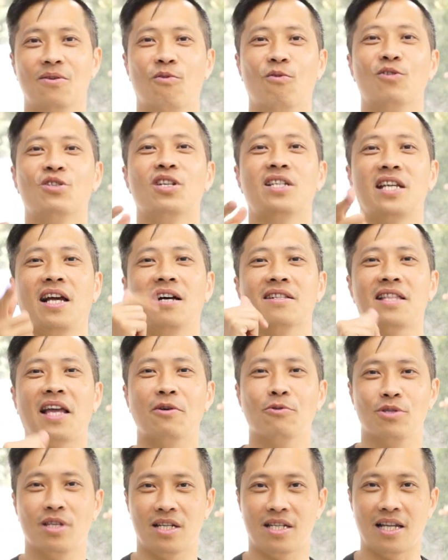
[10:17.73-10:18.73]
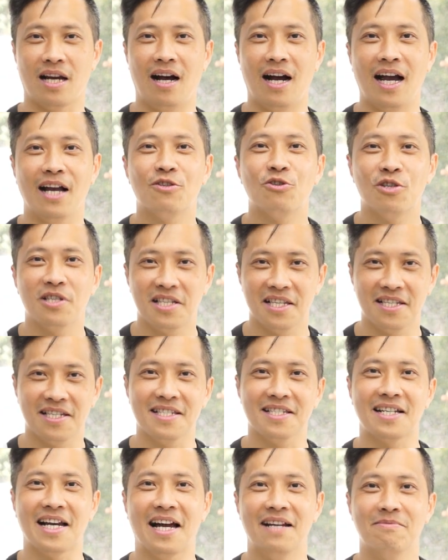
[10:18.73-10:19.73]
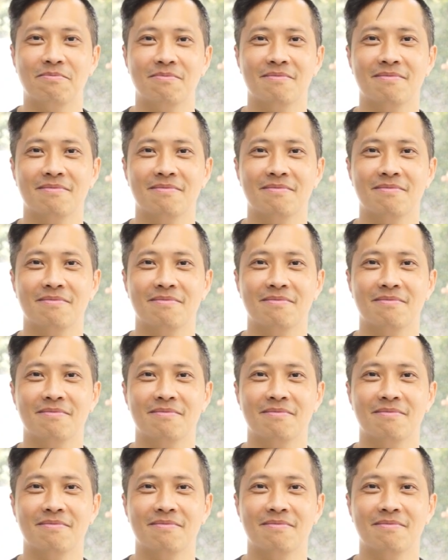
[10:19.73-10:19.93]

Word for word: 我就想要带我的小孩去试试看，